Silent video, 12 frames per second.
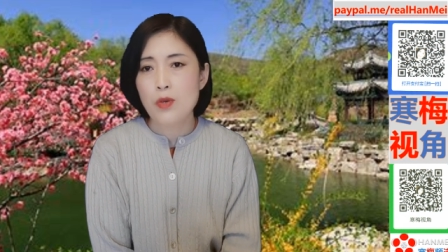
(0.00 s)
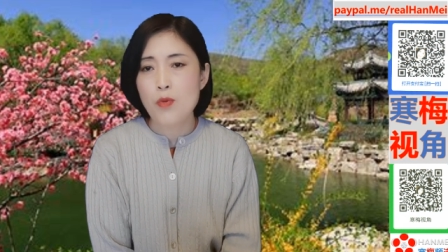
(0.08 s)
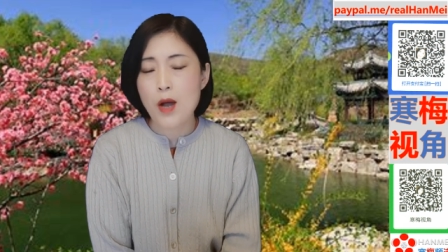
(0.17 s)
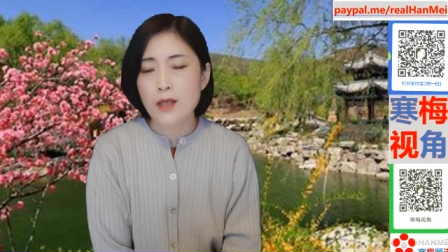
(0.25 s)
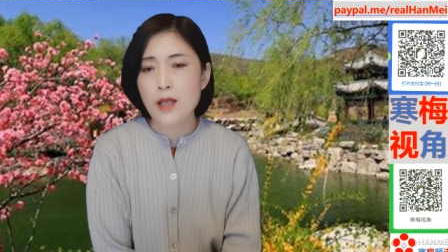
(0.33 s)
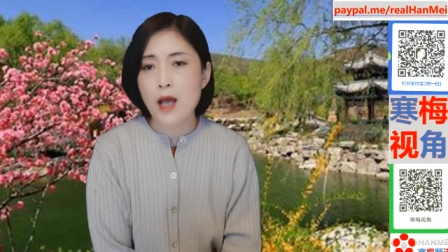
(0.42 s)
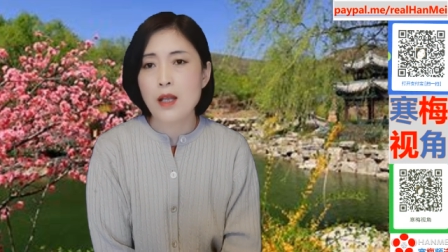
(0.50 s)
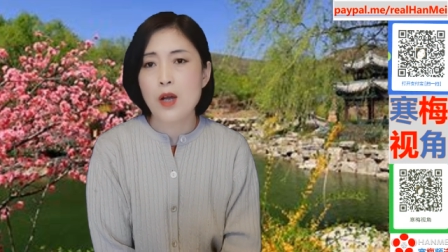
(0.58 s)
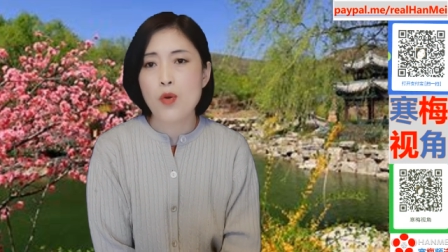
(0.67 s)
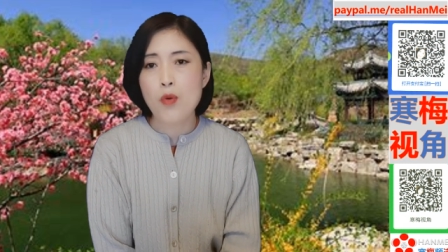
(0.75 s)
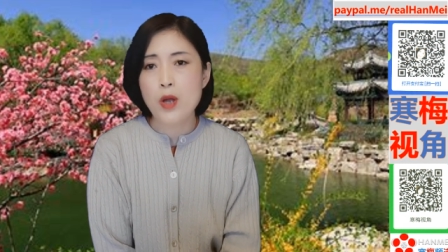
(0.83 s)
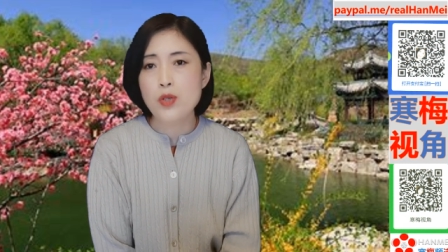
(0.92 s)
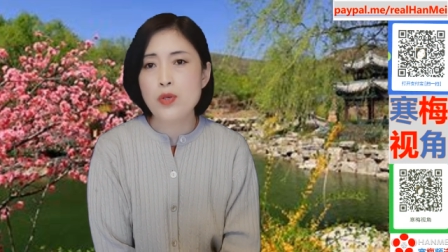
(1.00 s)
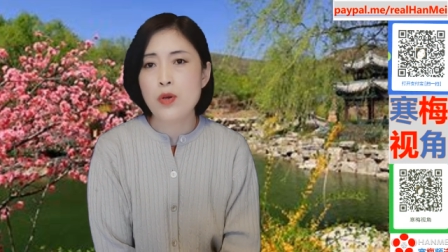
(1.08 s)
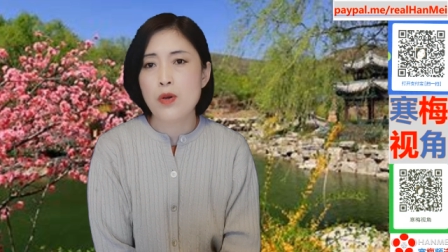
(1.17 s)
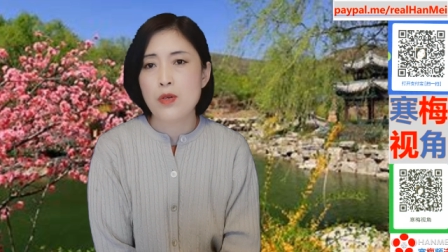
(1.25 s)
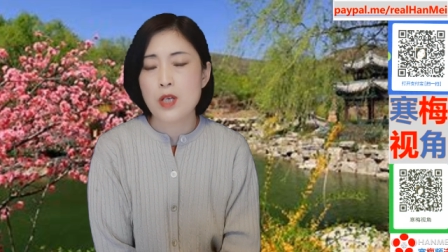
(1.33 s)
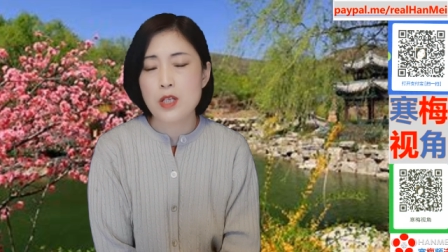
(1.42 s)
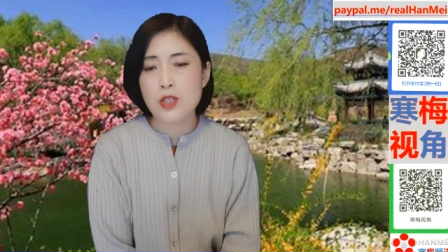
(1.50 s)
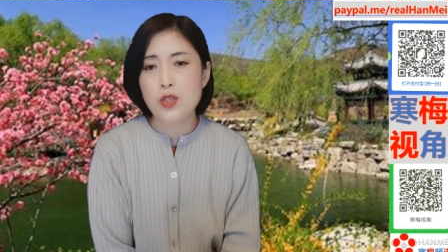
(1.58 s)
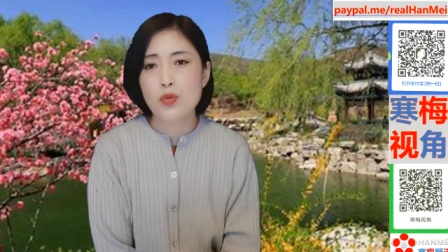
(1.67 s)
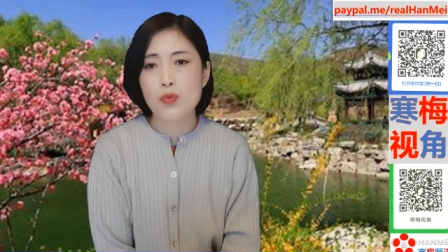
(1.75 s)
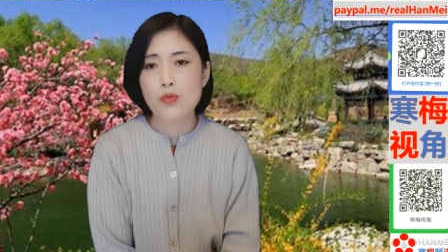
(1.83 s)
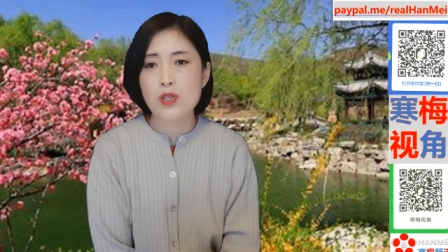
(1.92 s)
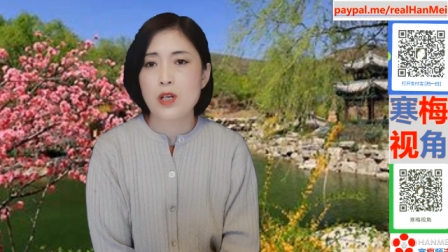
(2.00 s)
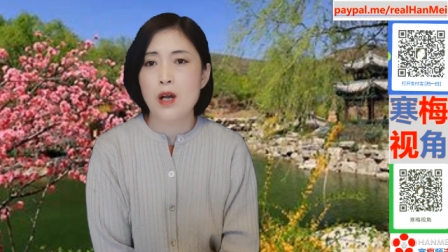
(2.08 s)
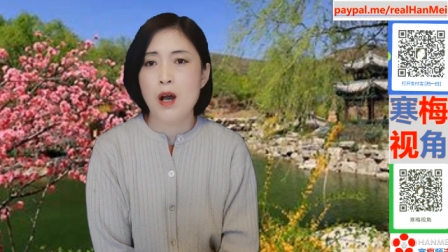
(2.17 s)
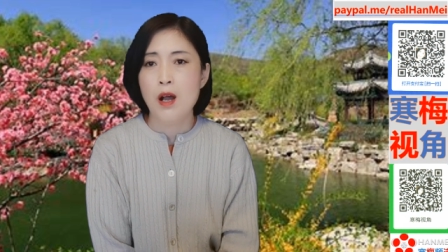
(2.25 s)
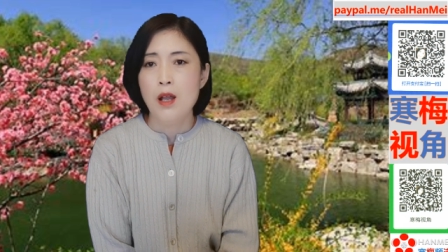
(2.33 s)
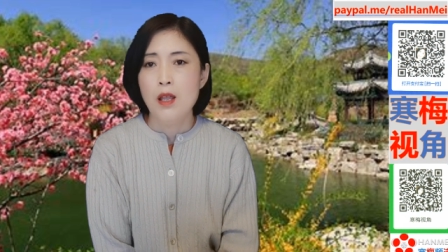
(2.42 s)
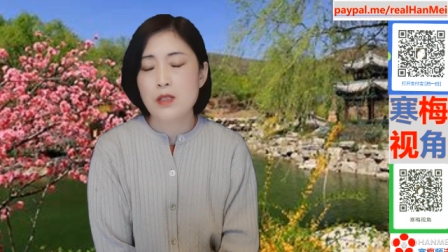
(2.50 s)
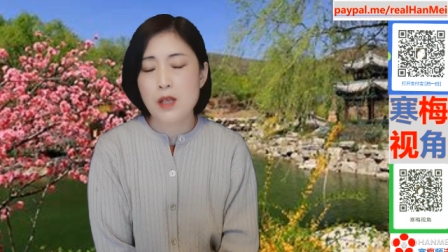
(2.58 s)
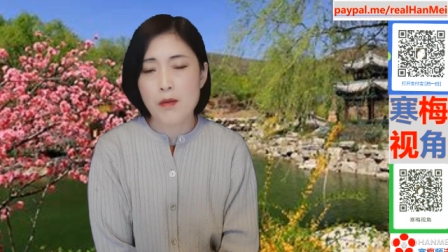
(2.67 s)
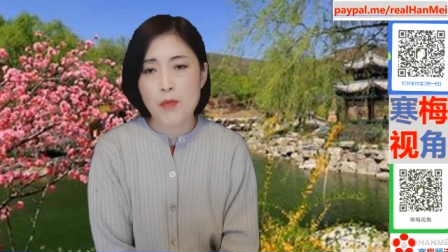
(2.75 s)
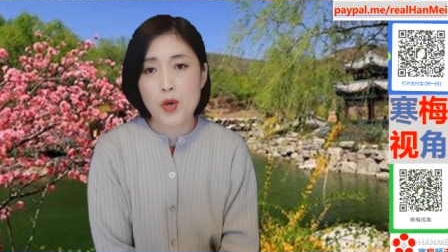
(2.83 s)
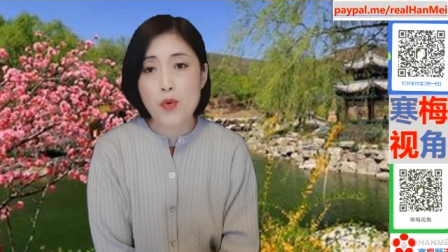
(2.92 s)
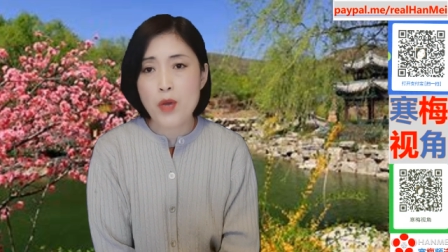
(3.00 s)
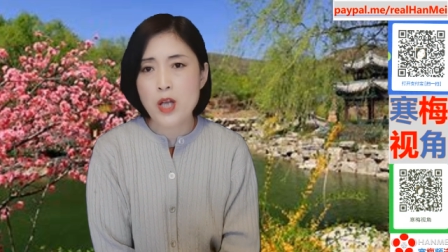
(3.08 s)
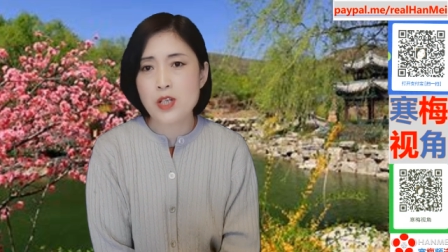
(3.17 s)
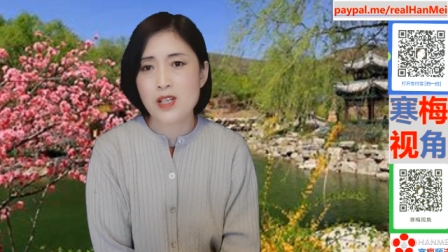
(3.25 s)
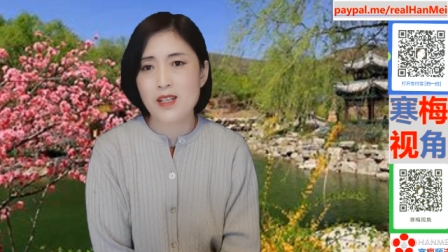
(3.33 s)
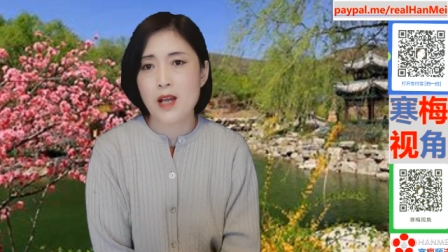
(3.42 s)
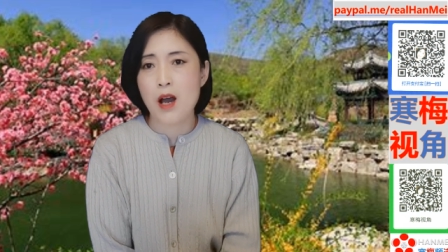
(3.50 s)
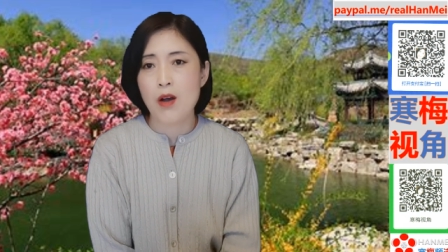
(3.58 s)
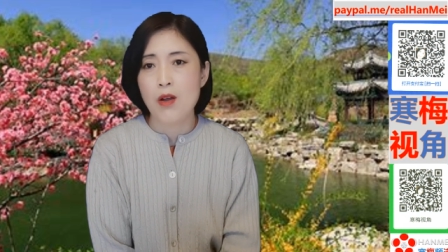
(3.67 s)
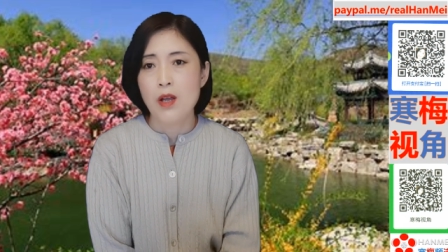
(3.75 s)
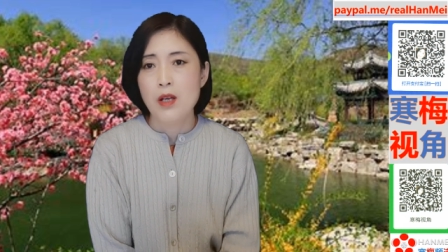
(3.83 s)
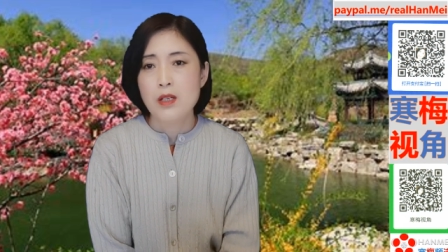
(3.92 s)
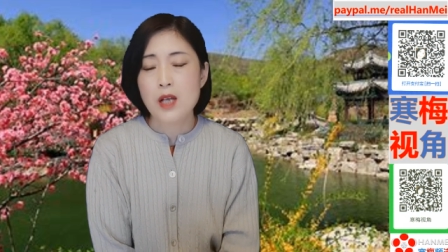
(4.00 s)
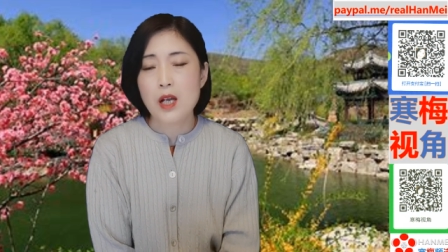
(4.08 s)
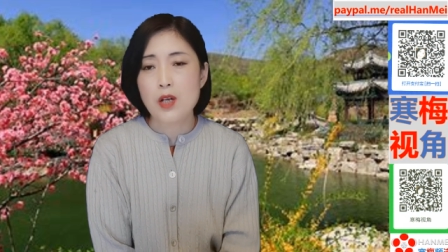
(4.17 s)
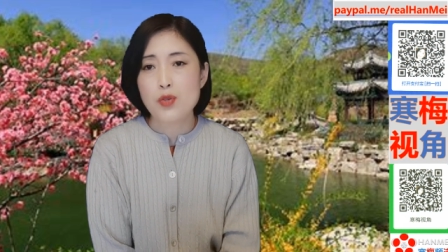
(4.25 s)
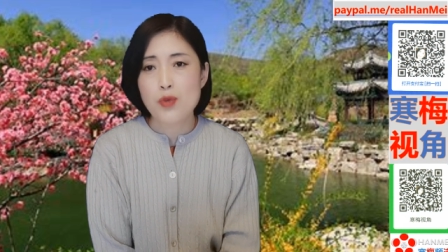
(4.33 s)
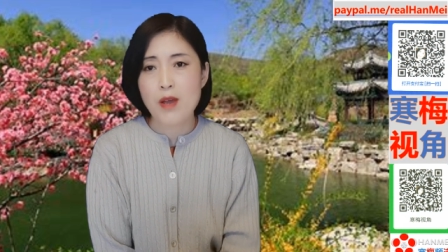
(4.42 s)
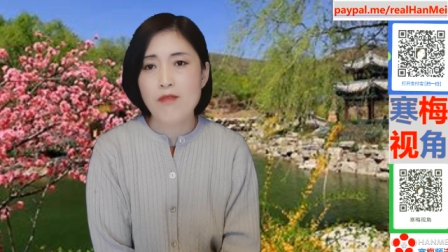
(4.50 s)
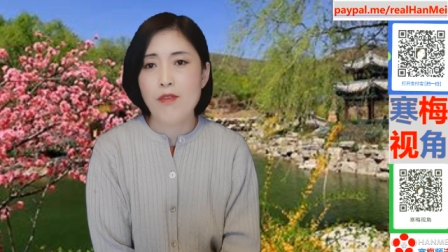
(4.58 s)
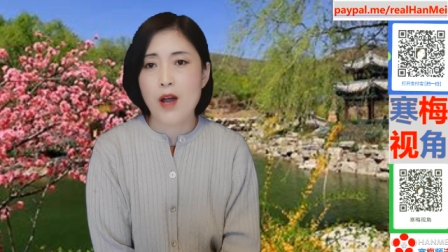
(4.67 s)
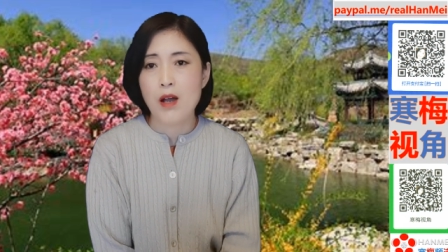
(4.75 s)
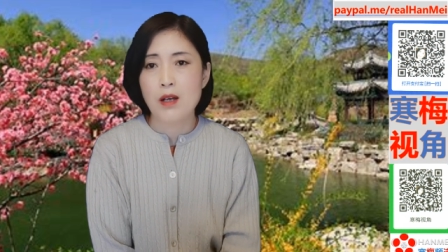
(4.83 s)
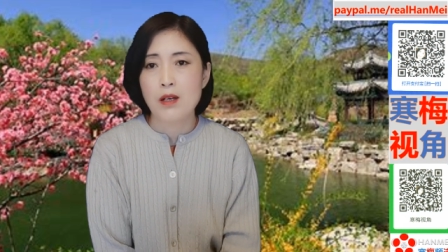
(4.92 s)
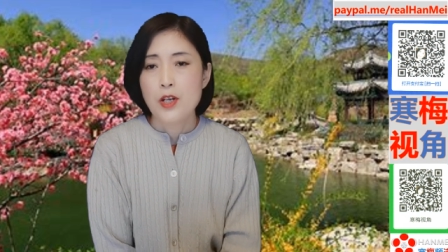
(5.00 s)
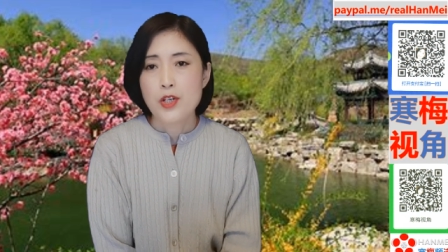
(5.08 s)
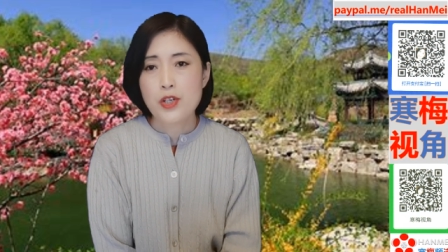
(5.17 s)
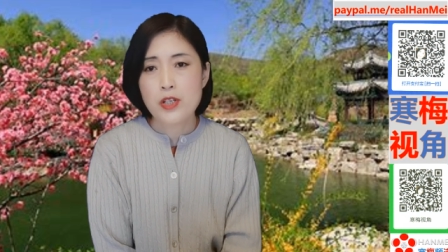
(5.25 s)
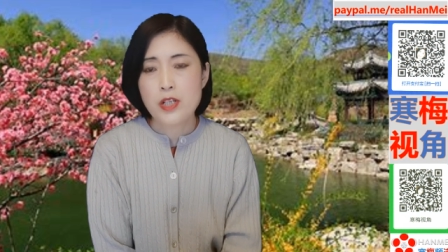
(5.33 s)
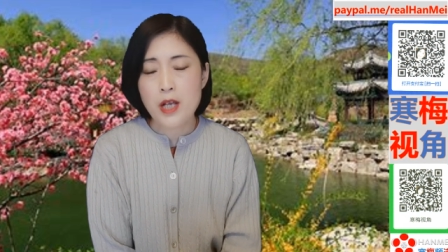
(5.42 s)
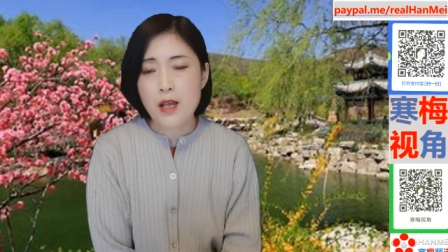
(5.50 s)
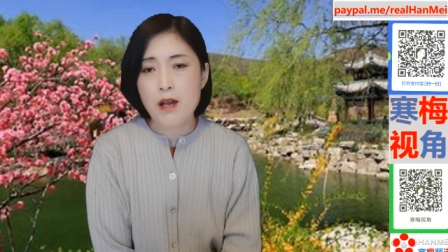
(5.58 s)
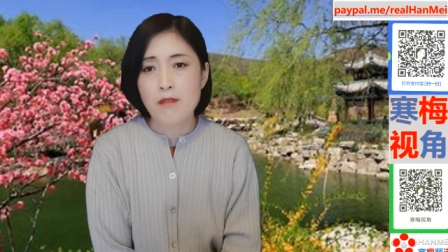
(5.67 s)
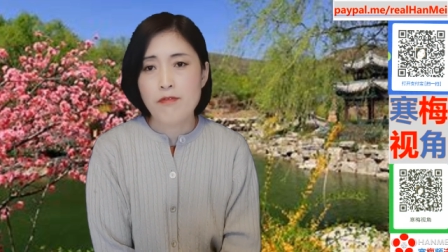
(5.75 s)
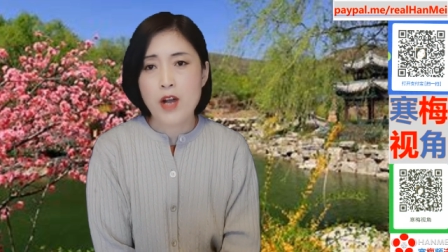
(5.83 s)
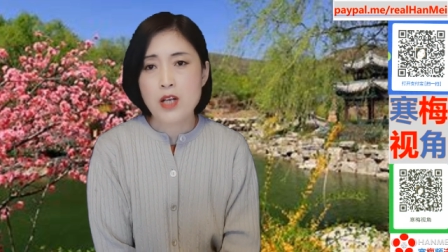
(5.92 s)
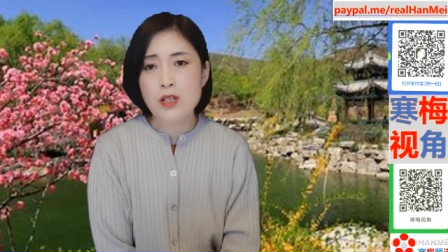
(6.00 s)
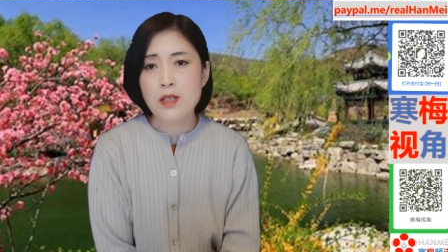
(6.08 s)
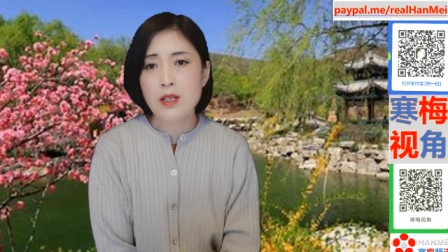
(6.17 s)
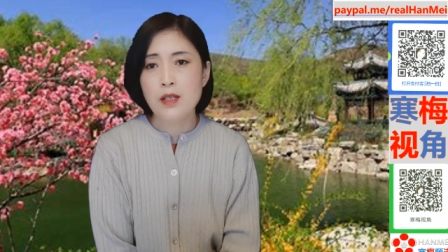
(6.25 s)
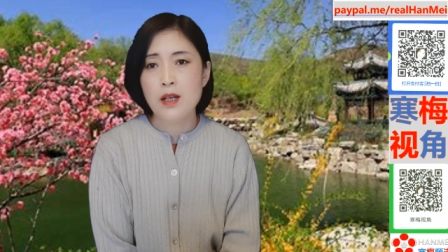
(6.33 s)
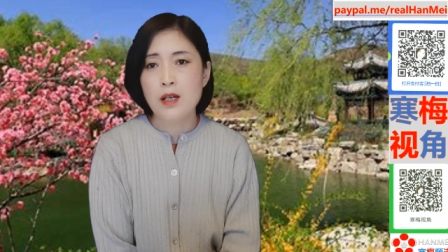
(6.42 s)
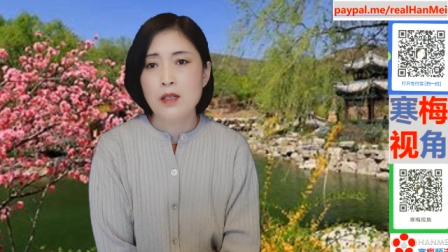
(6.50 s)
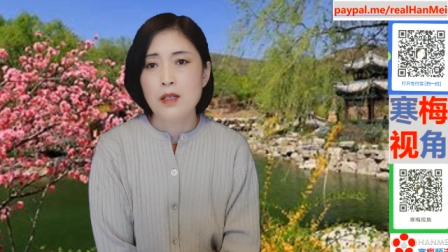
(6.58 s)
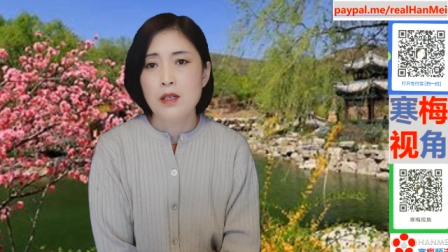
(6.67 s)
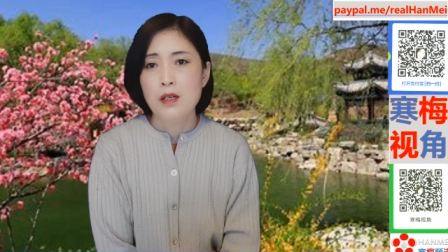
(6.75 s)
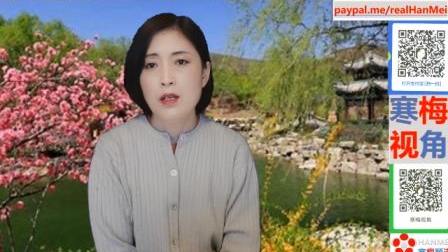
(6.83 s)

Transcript: 广大的观众以及读者怎么会知道这个专访是这样发生的呢？